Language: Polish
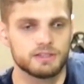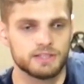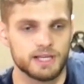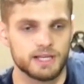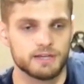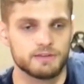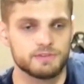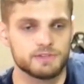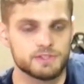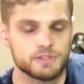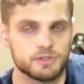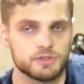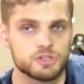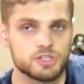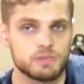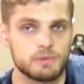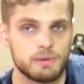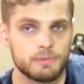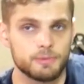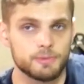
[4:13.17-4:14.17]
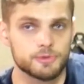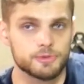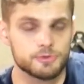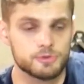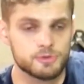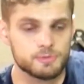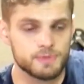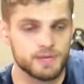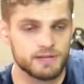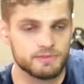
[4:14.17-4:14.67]
Tak, więc to trzeba po
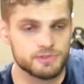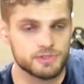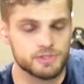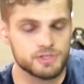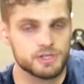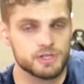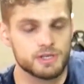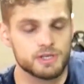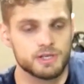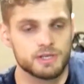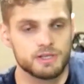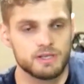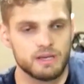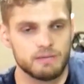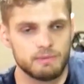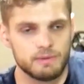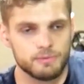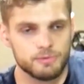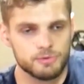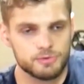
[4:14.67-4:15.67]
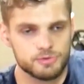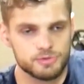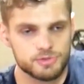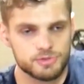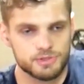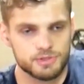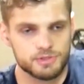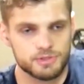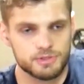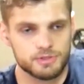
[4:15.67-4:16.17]
prostu sprawdzić. Jak mamy
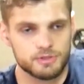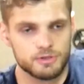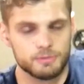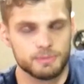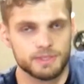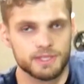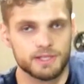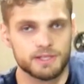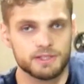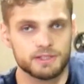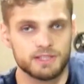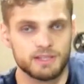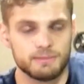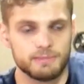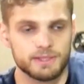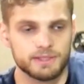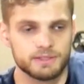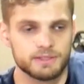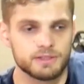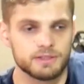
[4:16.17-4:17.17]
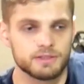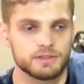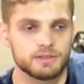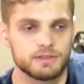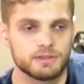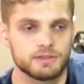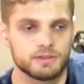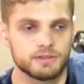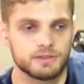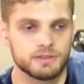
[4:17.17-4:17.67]
już e, obadany temat,
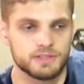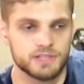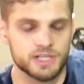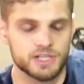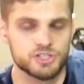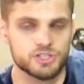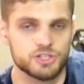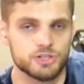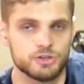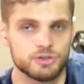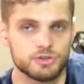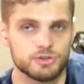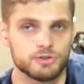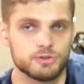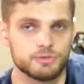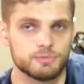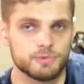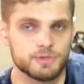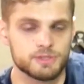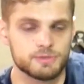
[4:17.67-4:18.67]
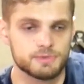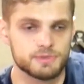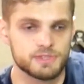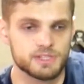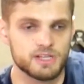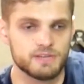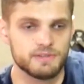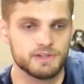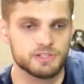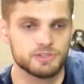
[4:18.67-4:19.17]
jak szeroko powiedzmy
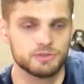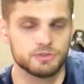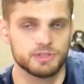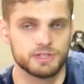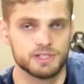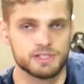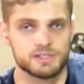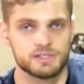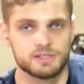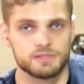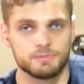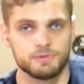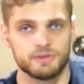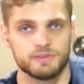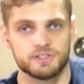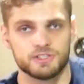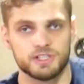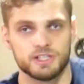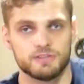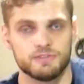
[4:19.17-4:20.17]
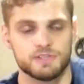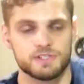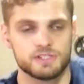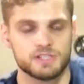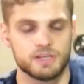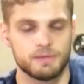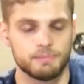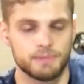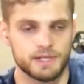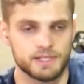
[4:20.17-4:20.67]
stawać, to teraz pojawia się ta
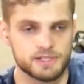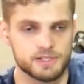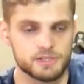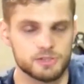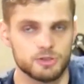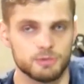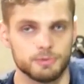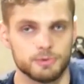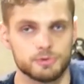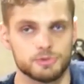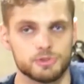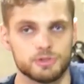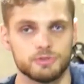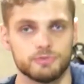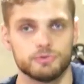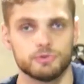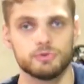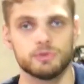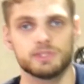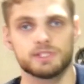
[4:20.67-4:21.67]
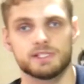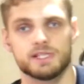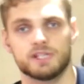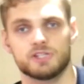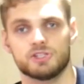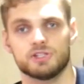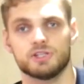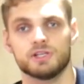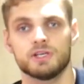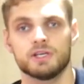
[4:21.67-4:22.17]
kwestia pracy stopą. Co to w ogóle
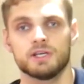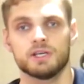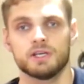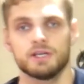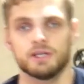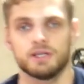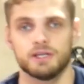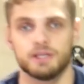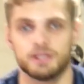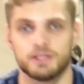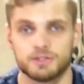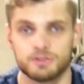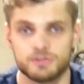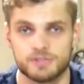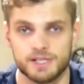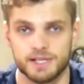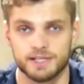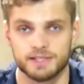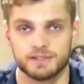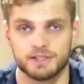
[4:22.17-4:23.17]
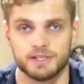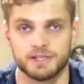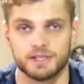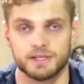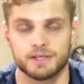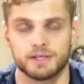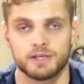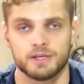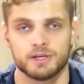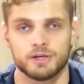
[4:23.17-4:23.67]
znaczy e, to
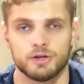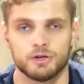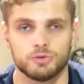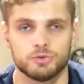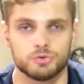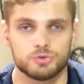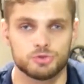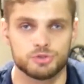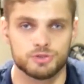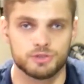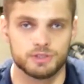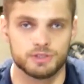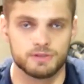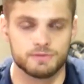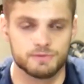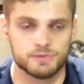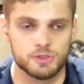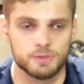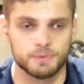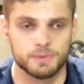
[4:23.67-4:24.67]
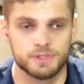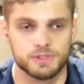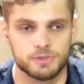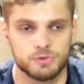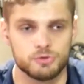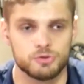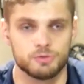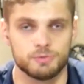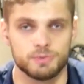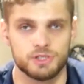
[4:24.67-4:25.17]
zagadnienie? Otóż e, w stopie
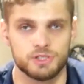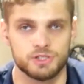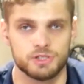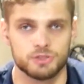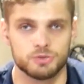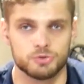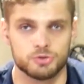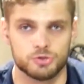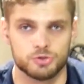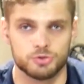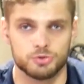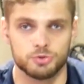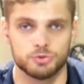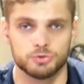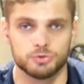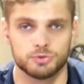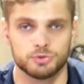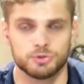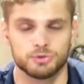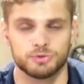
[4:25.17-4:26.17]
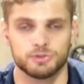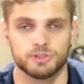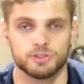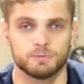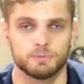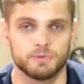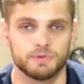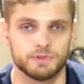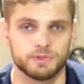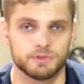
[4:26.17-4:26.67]
jest dużo mięśni, dużo struktur, które
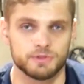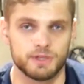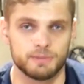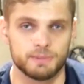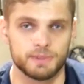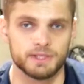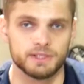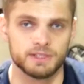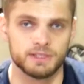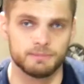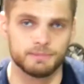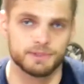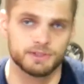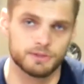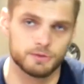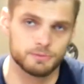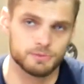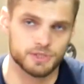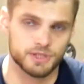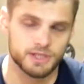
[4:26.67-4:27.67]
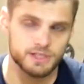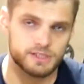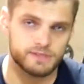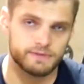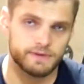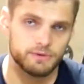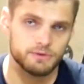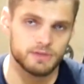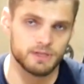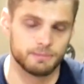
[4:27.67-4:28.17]
odpowiednio napięte będą
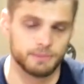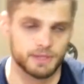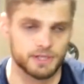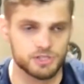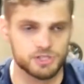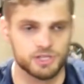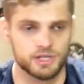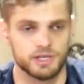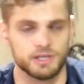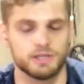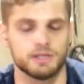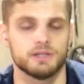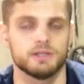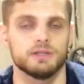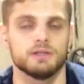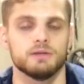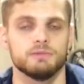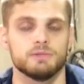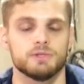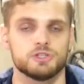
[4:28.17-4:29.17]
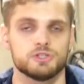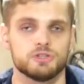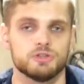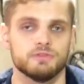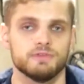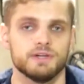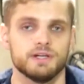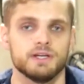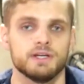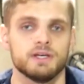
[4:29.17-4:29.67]
przekazywały napięcie
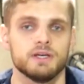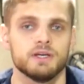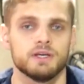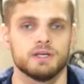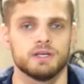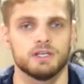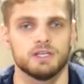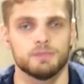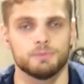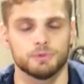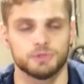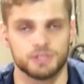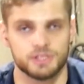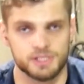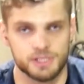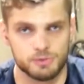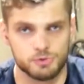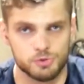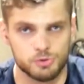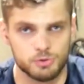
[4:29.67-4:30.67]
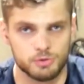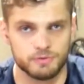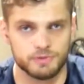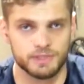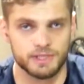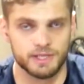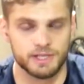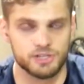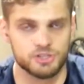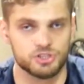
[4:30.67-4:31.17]
mięśniowe i potencjał
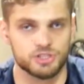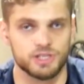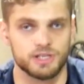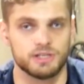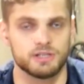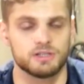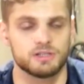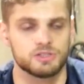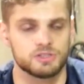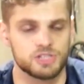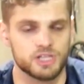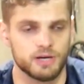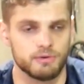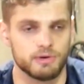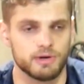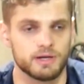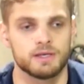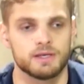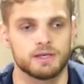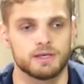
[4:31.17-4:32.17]
siłowy na resztę ciała.